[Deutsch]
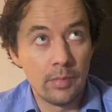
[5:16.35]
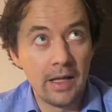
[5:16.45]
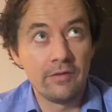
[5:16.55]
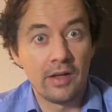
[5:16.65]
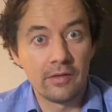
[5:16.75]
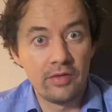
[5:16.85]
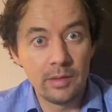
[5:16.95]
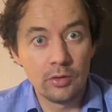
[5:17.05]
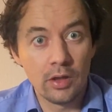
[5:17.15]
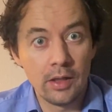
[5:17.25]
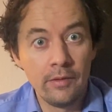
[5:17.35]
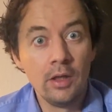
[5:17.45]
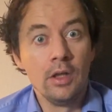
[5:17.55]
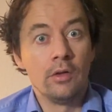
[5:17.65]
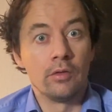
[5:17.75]
Anfang Februar
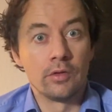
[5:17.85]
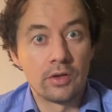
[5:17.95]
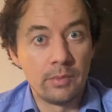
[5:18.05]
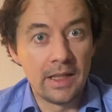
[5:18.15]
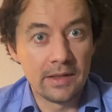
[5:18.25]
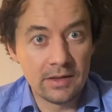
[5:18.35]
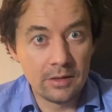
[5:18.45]
und zum 1.